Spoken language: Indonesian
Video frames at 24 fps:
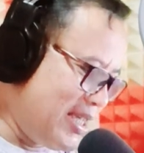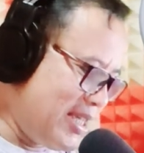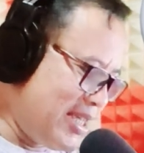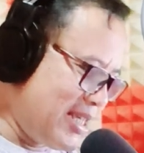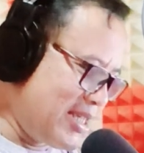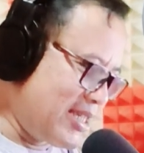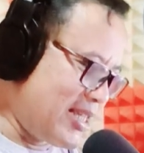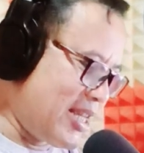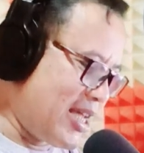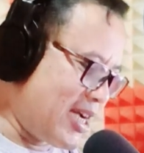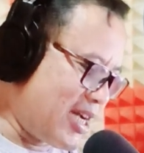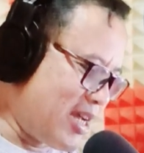
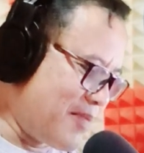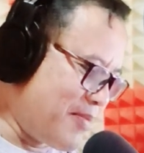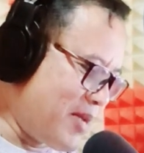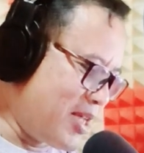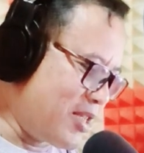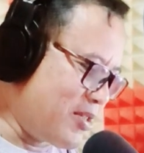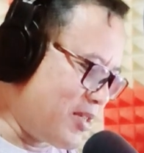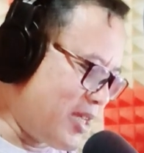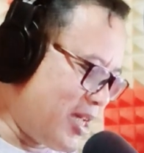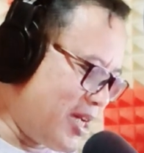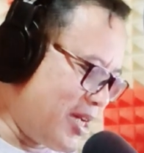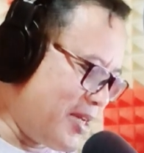Silakan
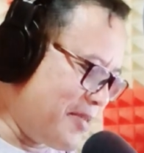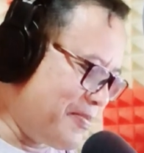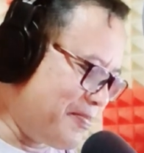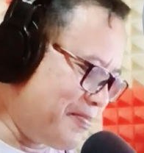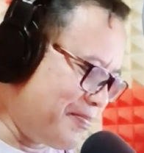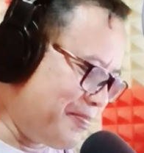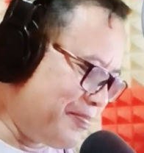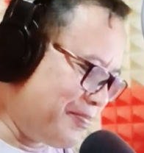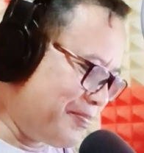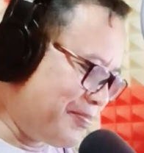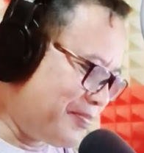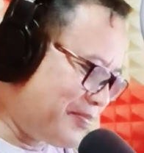masuk ya.
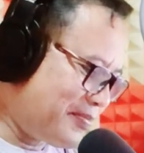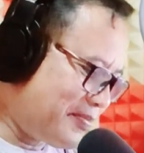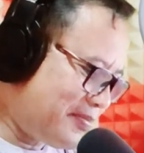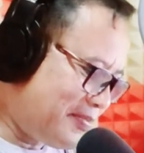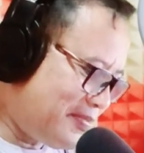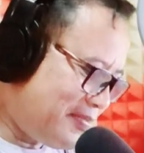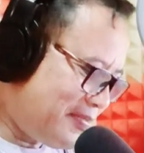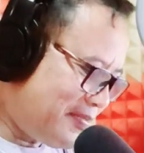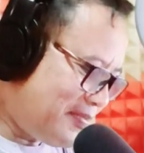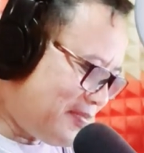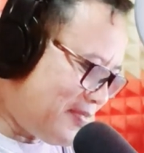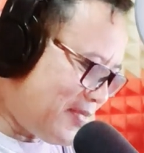
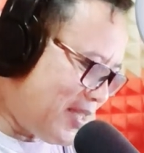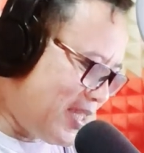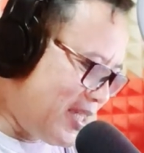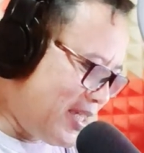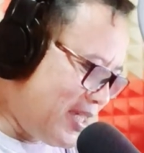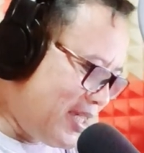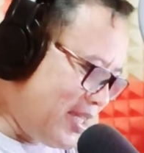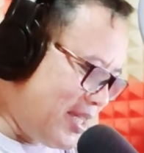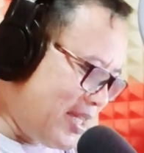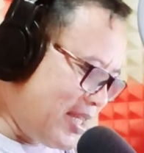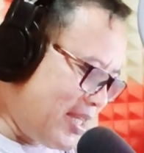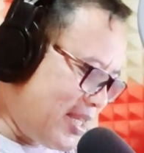
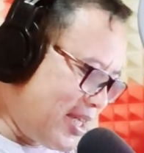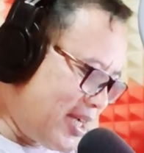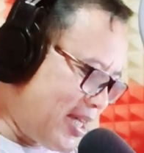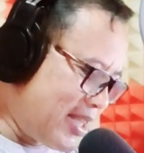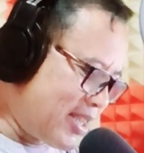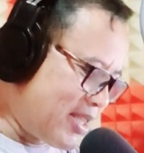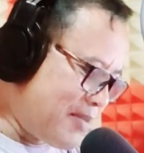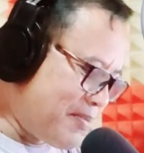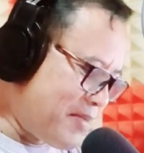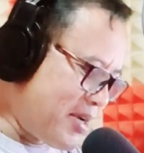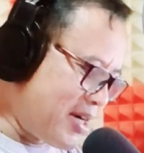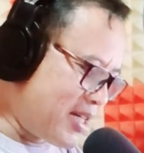Dengan
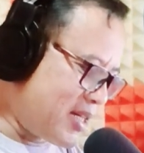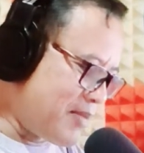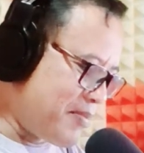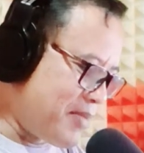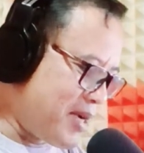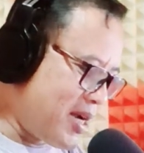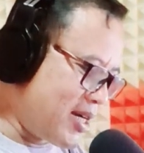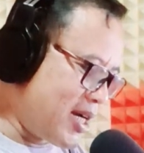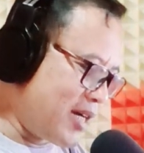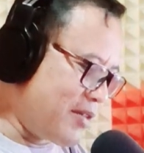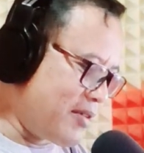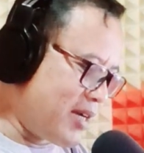
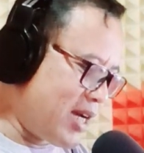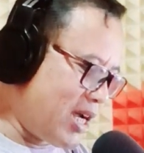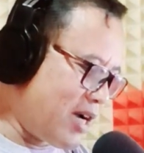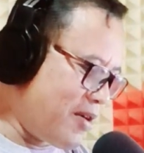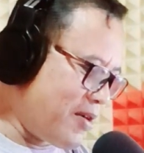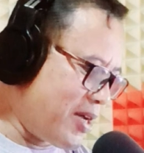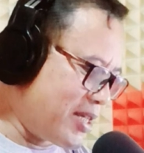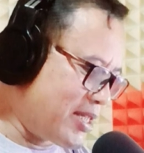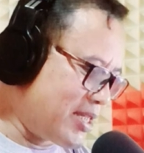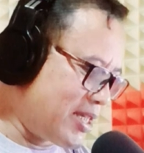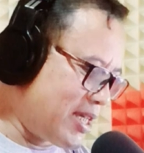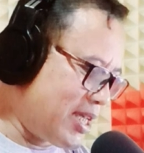tembang-tembang danut
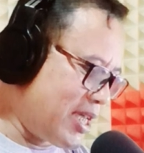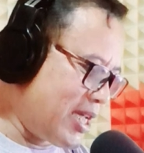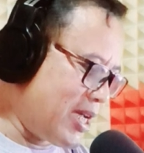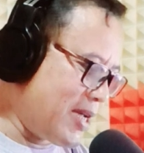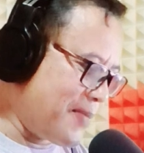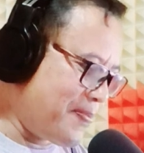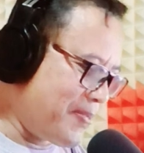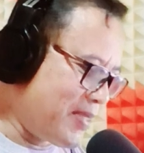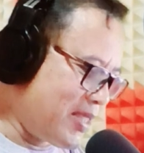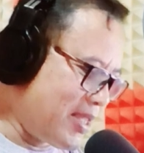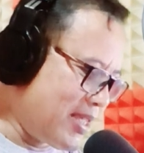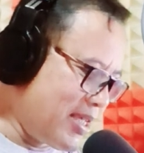lawasnya
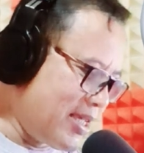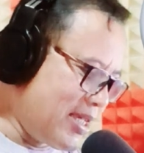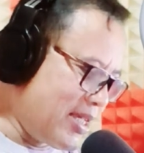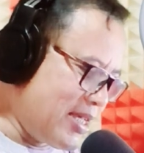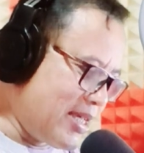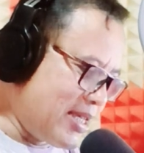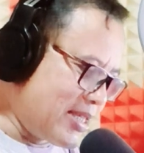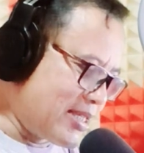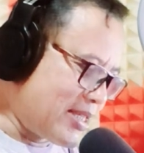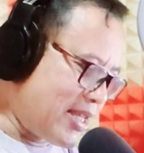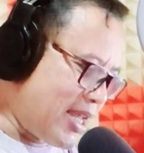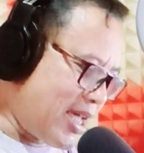ya.
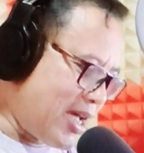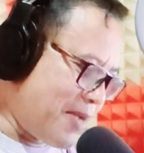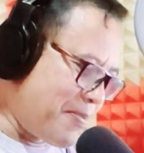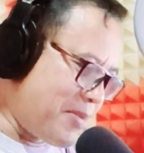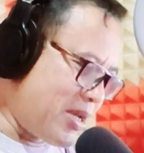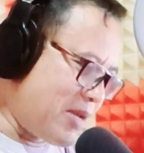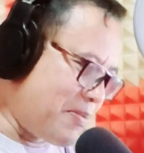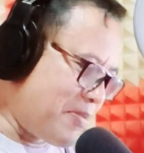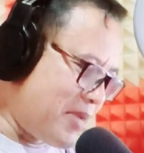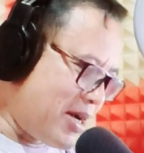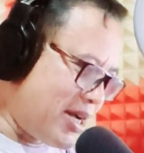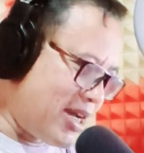
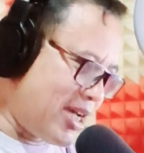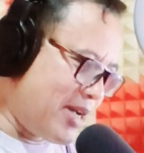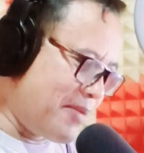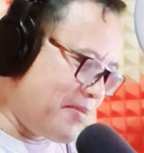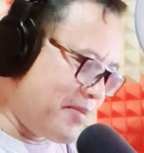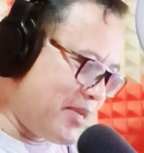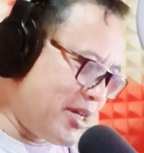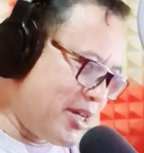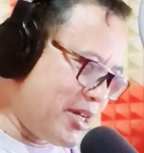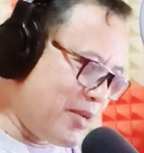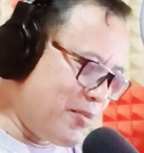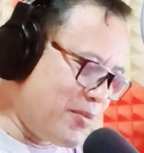Selamat
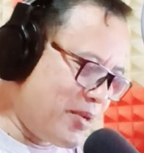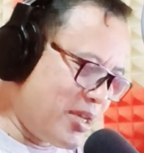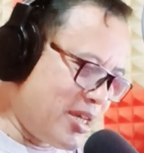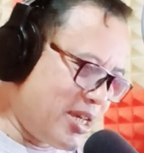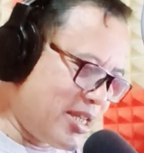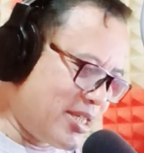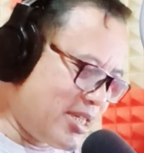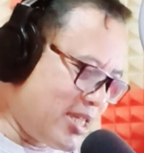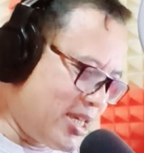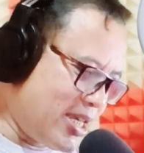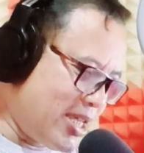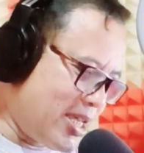malam Dede Nugi di
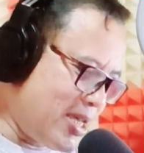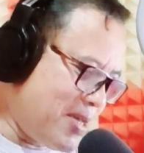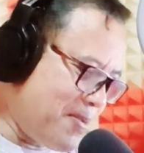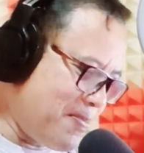sini.